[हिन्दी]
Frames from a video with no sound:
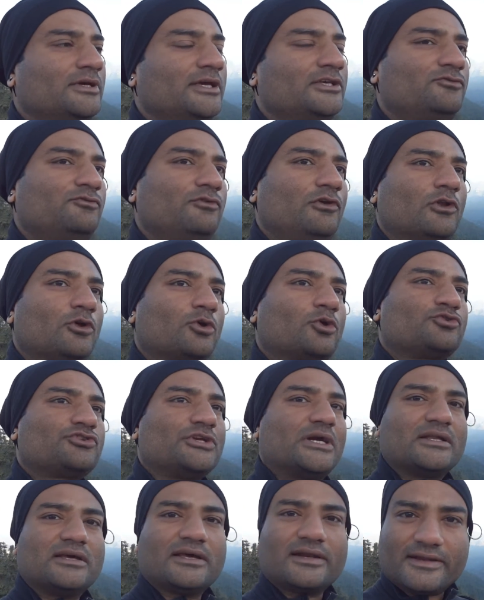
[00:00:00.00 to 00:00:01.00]
इस वीलॉग को
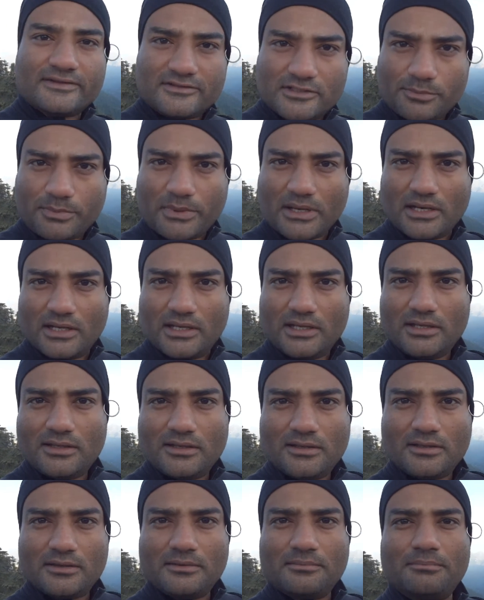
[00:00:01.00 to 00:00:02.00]
स्टार्ट करने से पहले
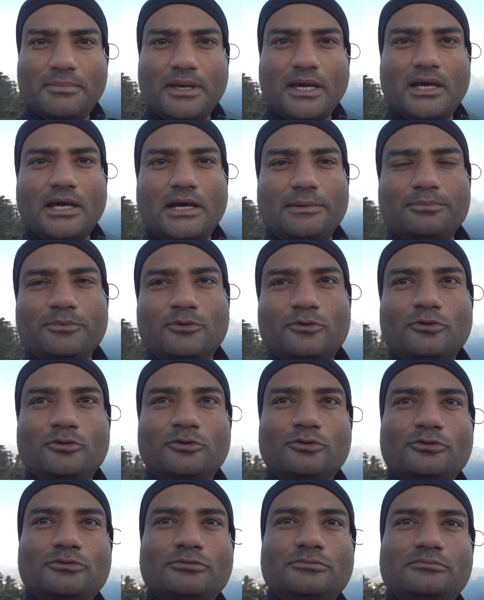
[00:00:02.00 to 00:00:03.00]
मैं आपको
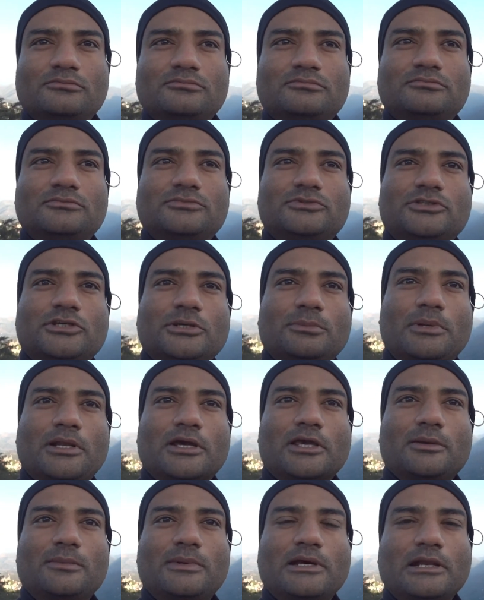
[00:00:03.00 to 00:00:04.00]

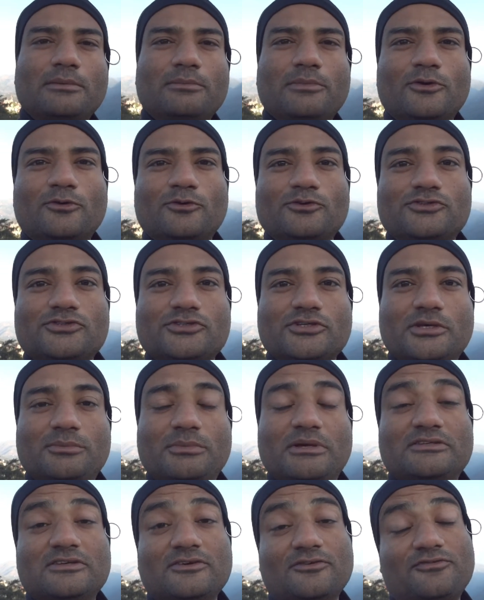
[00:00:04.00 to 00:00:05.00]
शिमला के बारे में कुछ
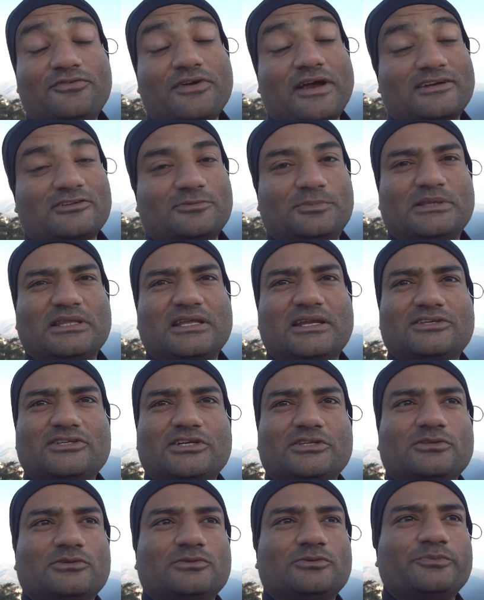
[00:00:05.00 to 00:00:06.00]
अमेजिंग फैक्ट्स बताना
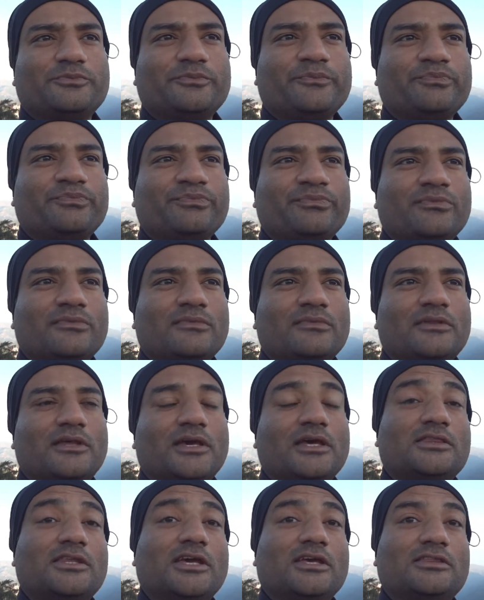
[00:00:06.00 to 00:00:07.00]
चाहता हूँ
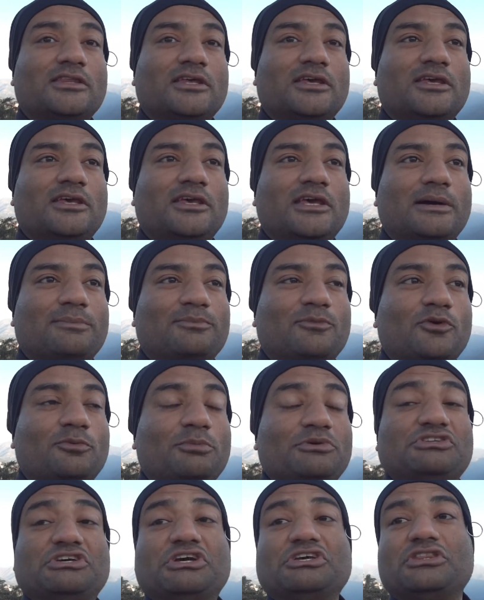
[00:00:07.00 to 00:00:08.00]
ठीक है देखते हैं कि आपको
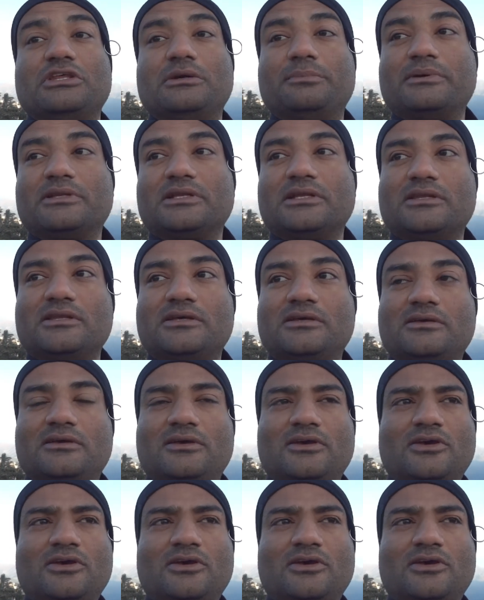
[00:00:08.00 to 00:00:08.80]
उनमें से कितने पता थे